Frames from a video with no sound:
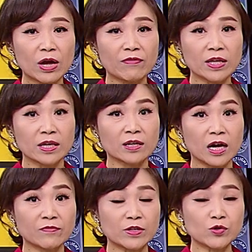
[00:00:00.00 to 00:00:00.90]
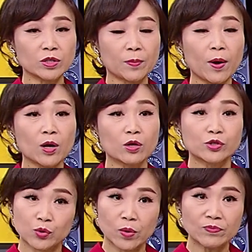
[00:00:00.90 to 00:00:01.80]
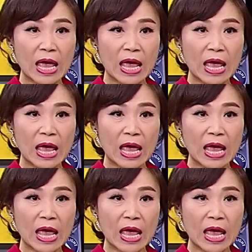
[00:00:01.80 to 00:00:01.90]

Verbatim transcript: 开发银行一份重要的报告说，